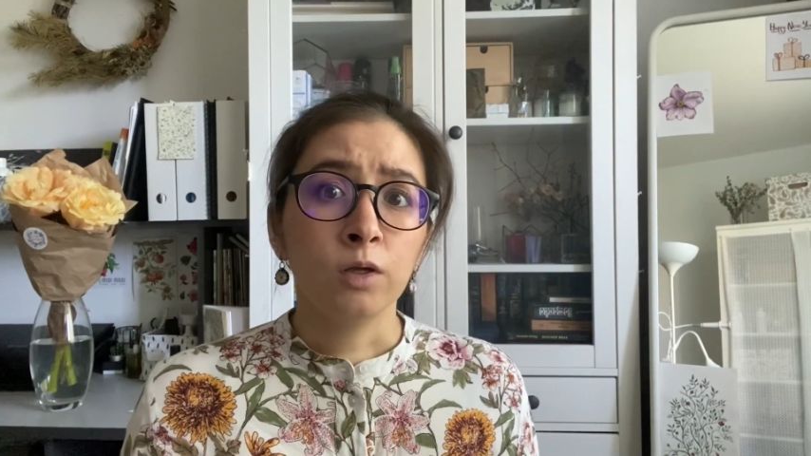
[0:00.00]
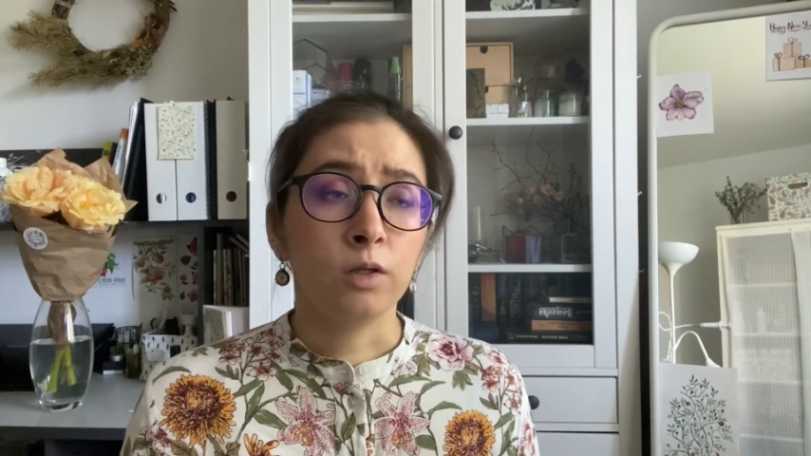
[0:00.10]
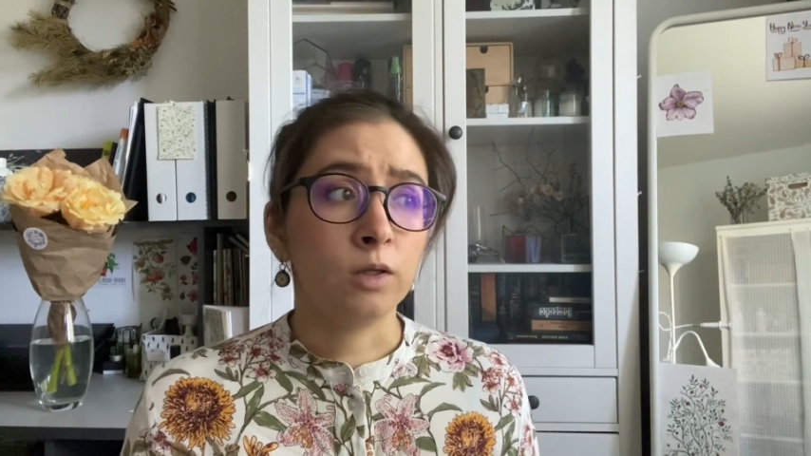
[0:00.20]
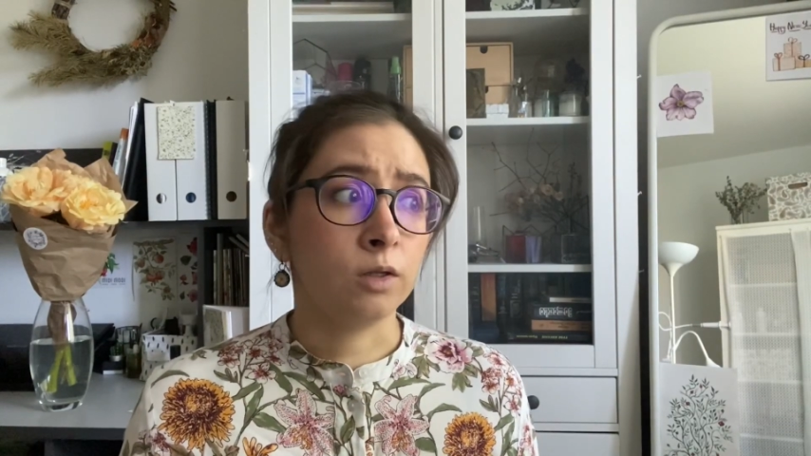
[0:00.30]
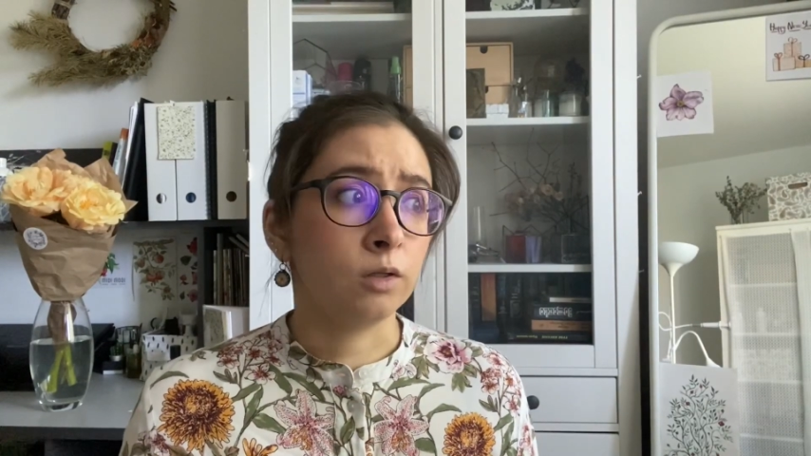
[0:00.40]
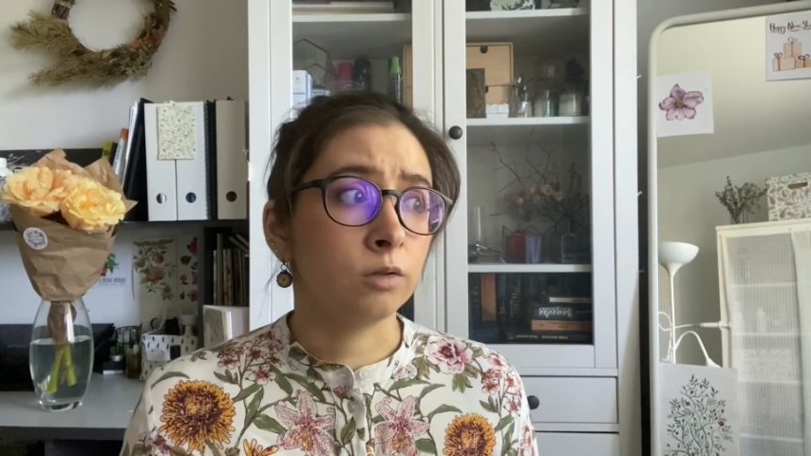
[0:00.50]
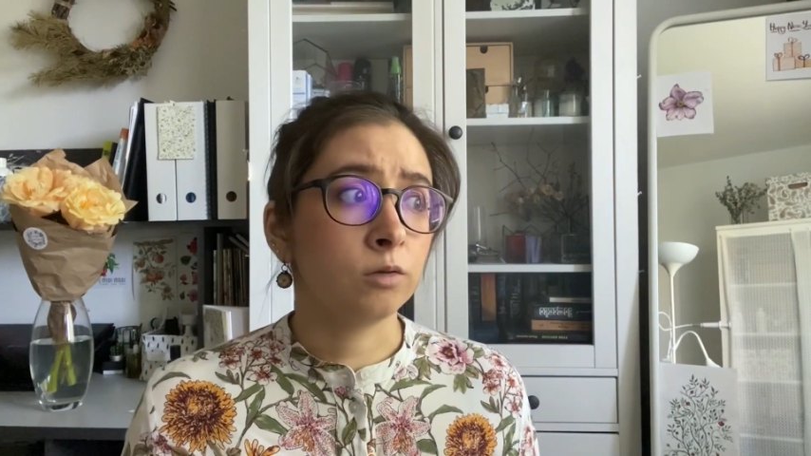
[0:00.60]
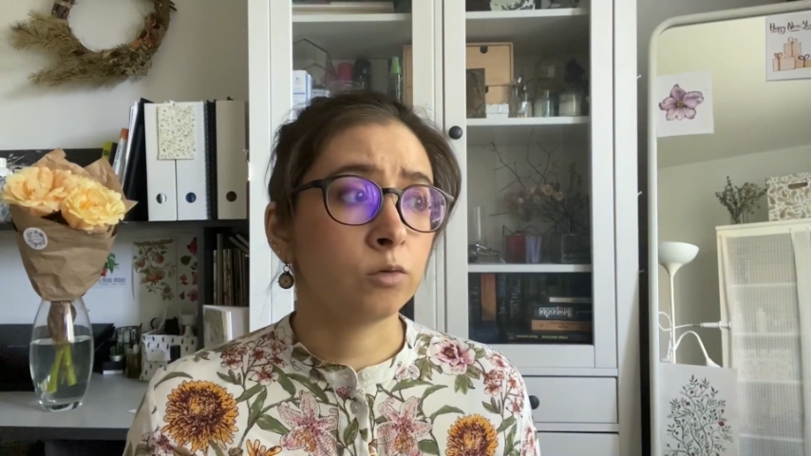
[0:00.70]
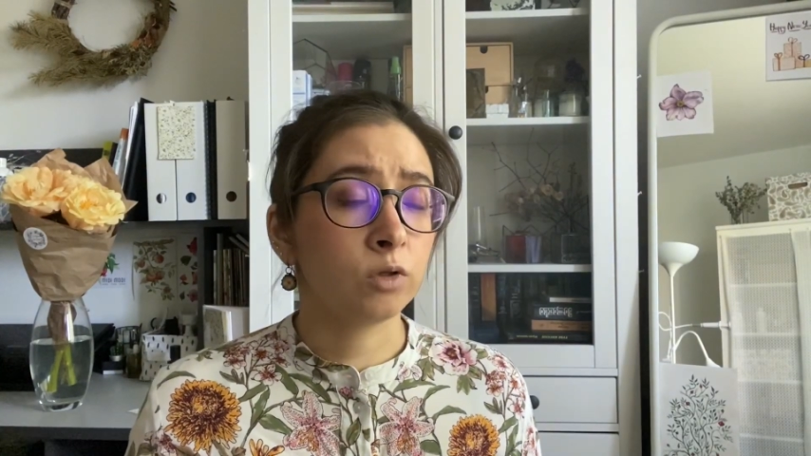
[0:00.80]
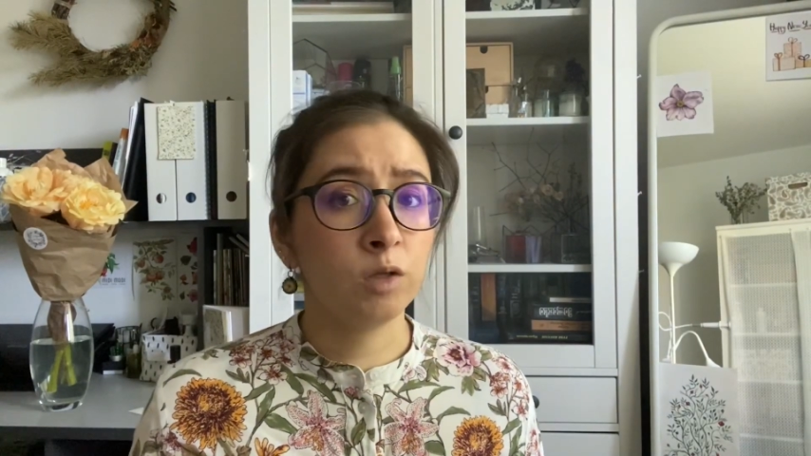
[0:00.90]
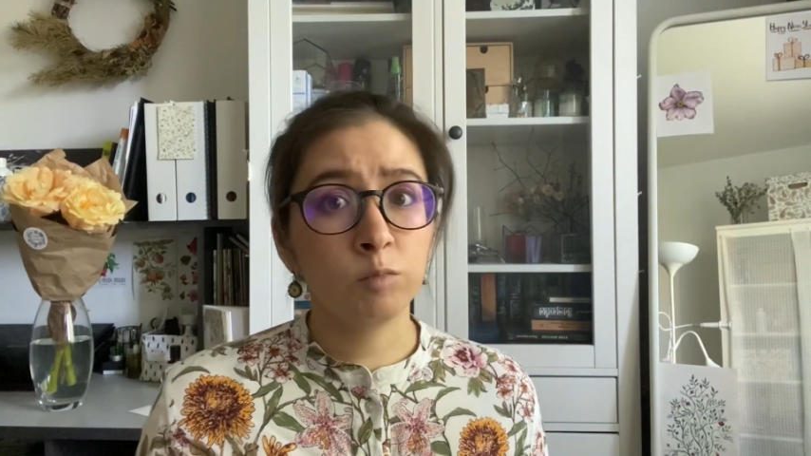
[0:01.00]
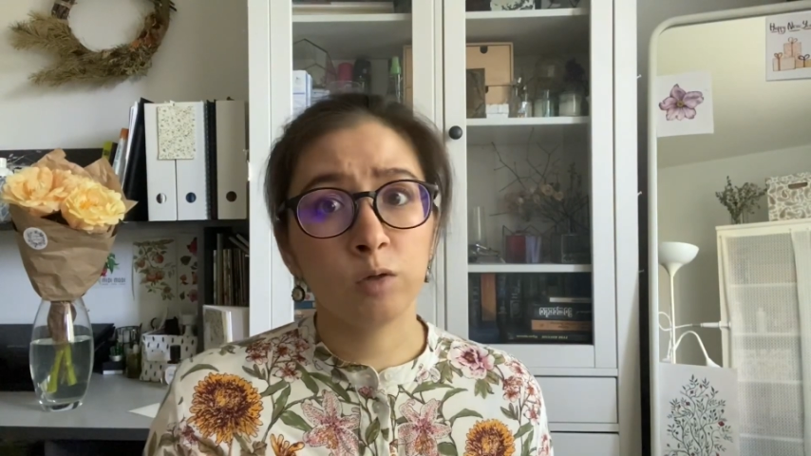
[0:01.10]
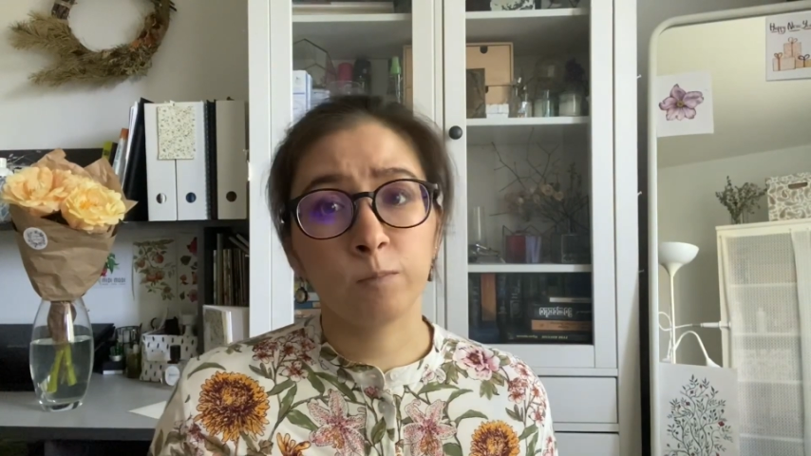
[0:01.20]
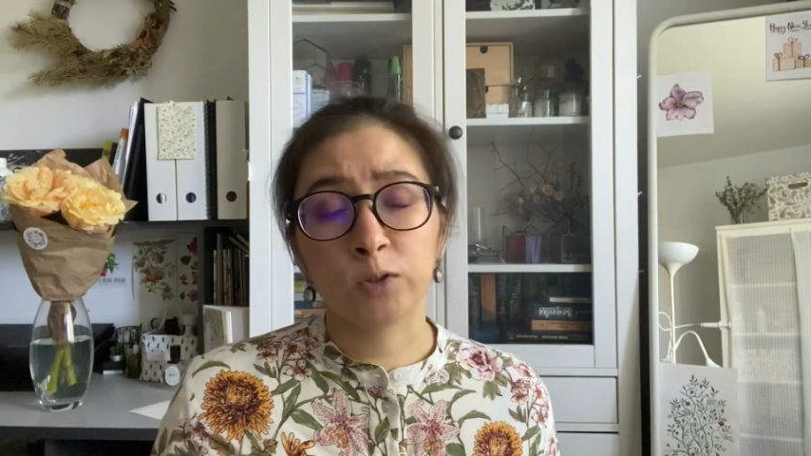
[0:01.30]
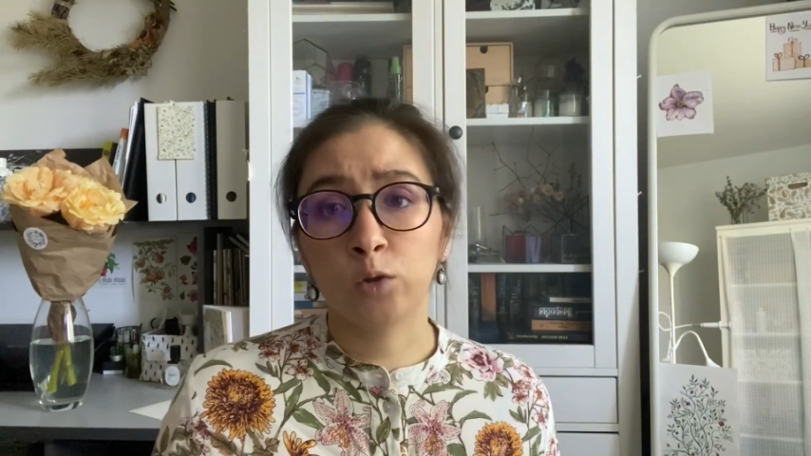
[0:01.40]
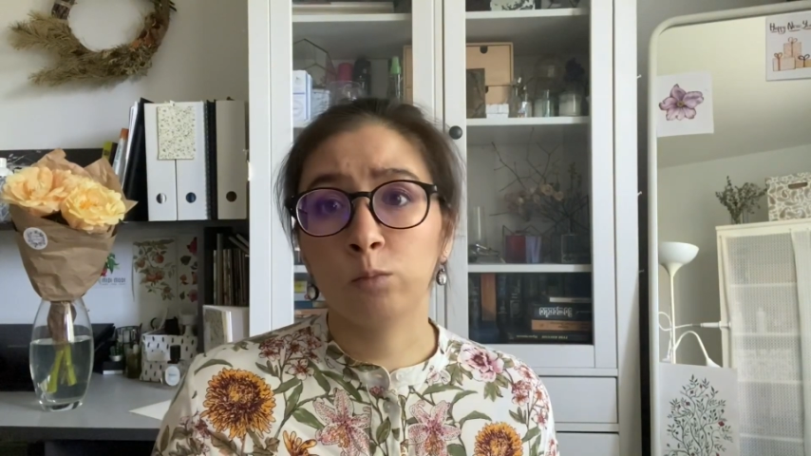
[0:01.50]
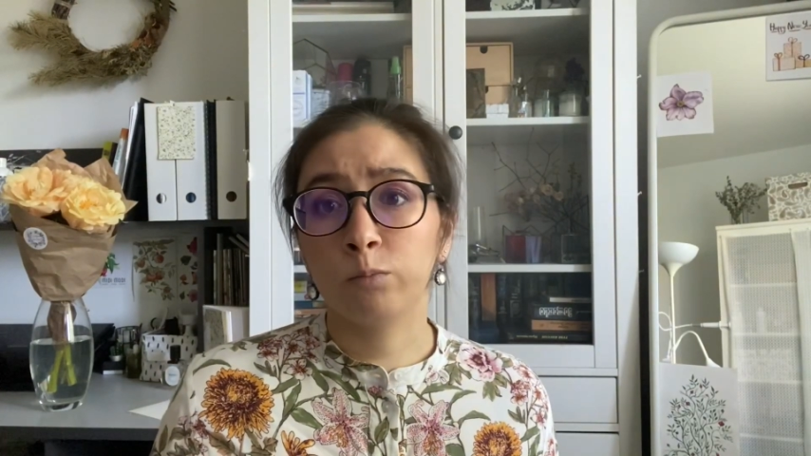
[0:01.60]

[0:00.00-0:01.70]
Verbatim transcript: и другими подоб